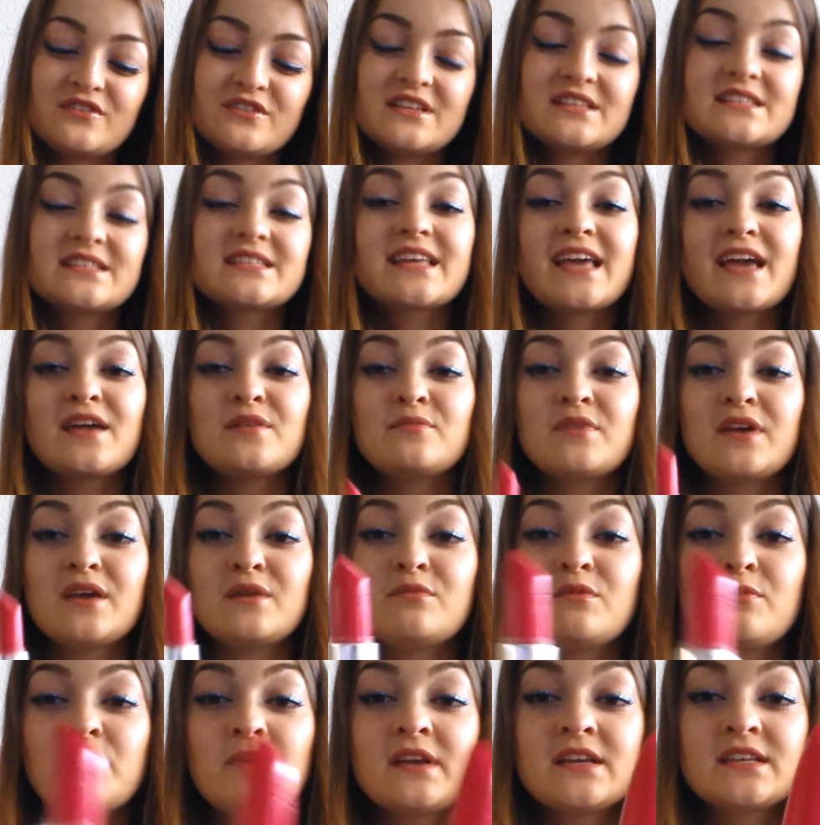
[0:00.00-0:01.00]
Und das ist kein
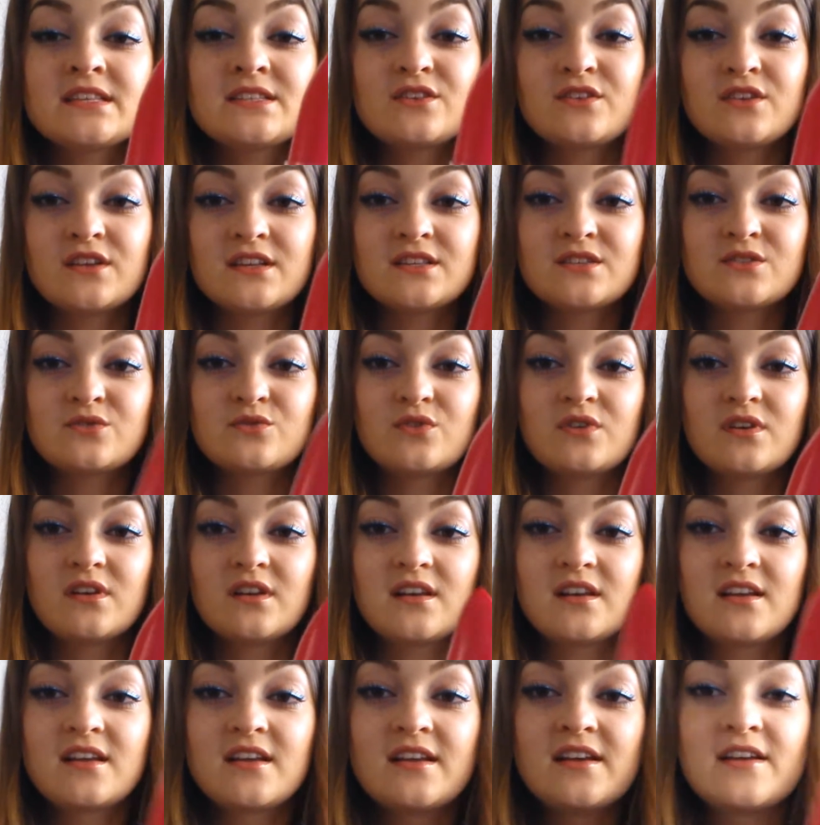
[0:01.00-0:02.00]
Baby Pink, sondern so
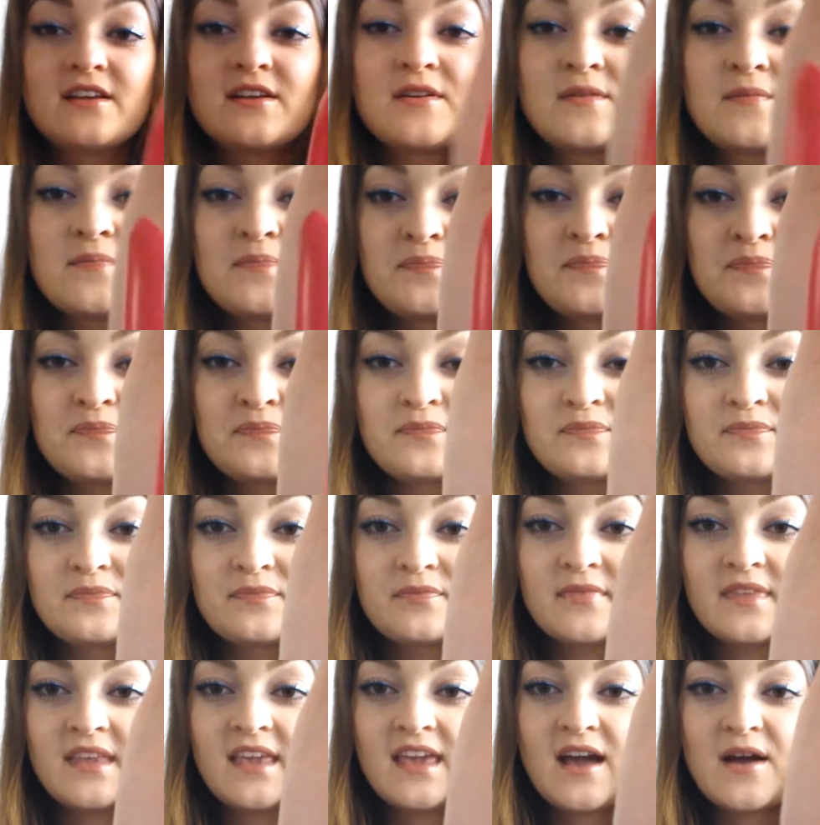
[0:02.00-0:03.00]
ein,
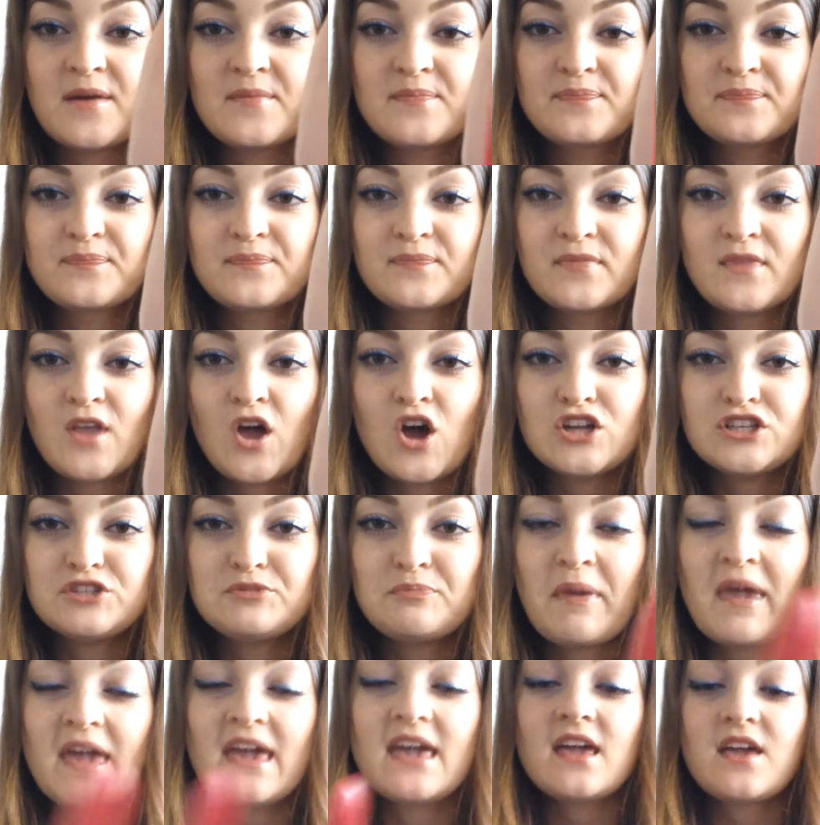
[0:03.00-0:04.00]
ja, Hot
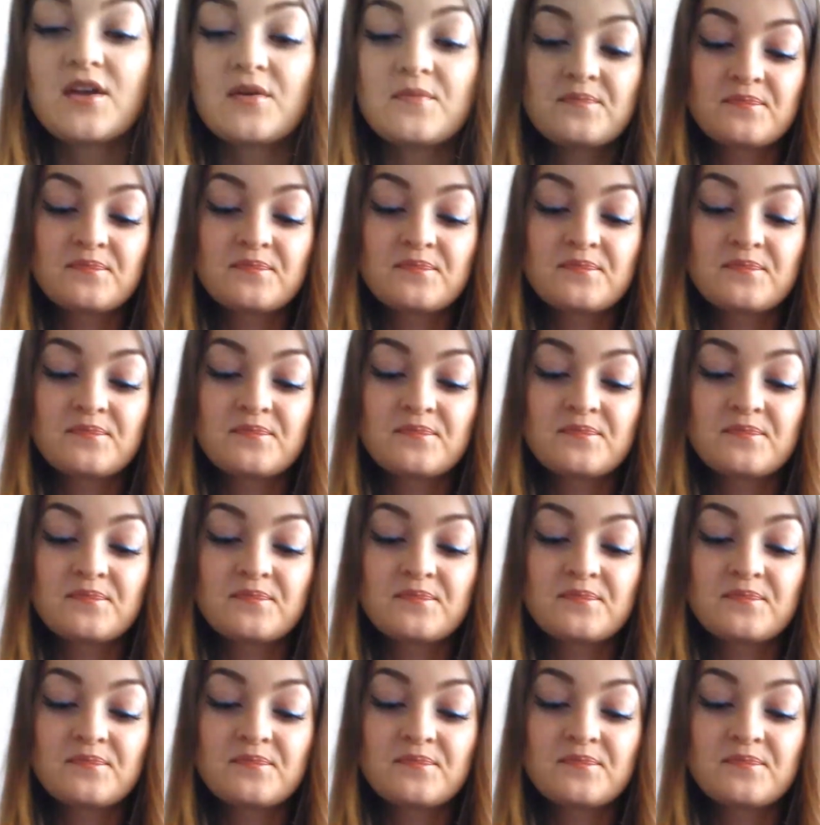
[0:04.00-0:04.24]
Pink